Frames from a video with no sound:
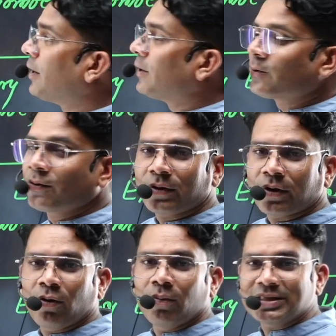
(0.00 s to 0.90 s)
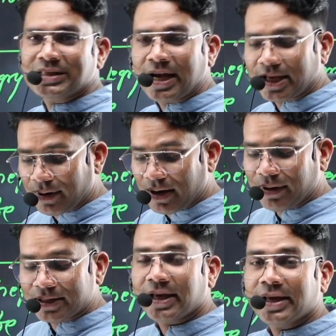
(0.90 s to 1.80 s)
तो डॉक्टर होमी जहांगीर
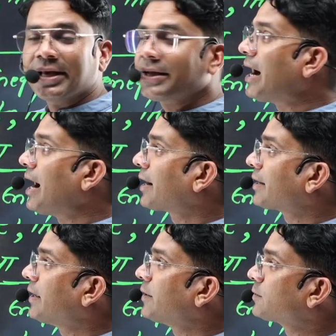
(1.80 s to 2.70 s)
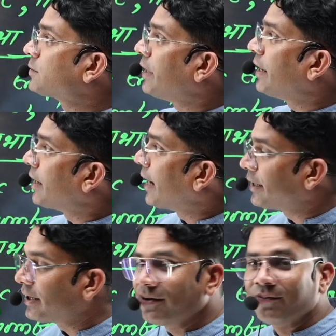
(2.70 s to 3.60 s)
बाबा थे ये क्या करते हैं दोस्तों ये
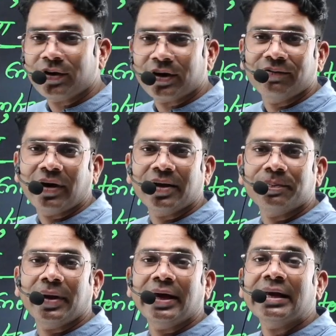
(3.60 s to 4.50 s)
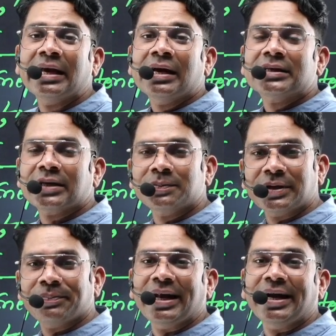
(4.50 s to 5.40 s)
1945 में
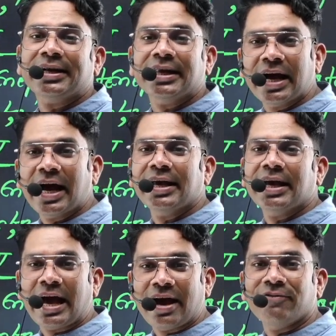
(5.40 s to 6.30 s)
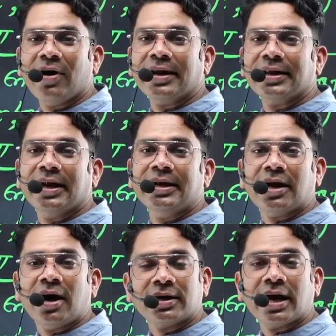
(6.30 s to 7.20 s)
सबसे पहले टी यानी
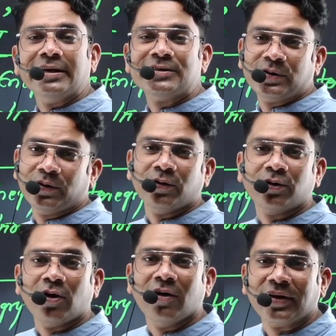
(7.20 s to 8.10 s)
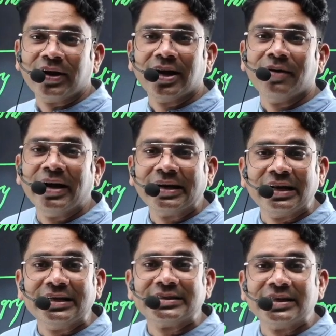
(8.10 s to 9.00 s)
टाटा इंस्टीट्यूट ऑफ फंडामेंटल
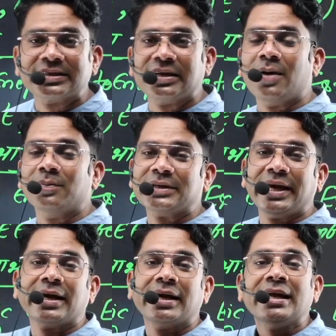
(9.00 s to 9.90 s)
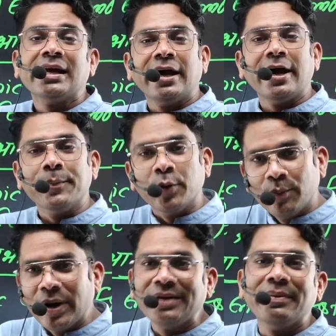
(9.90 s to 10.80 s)
रिसर्च के नाम से एक
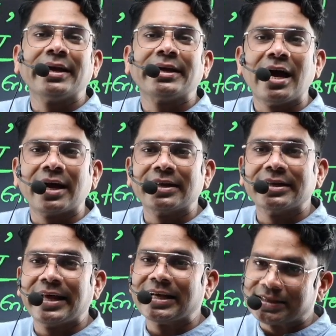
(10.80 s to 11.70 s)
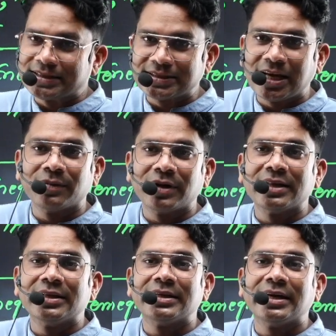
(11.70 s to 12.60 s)
मुंबई में एक क्या कर देते हैं एक संस्थान बना
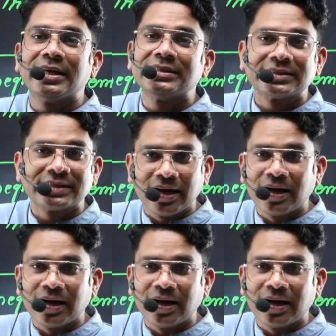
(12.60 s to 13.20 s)
देते हैं जैसा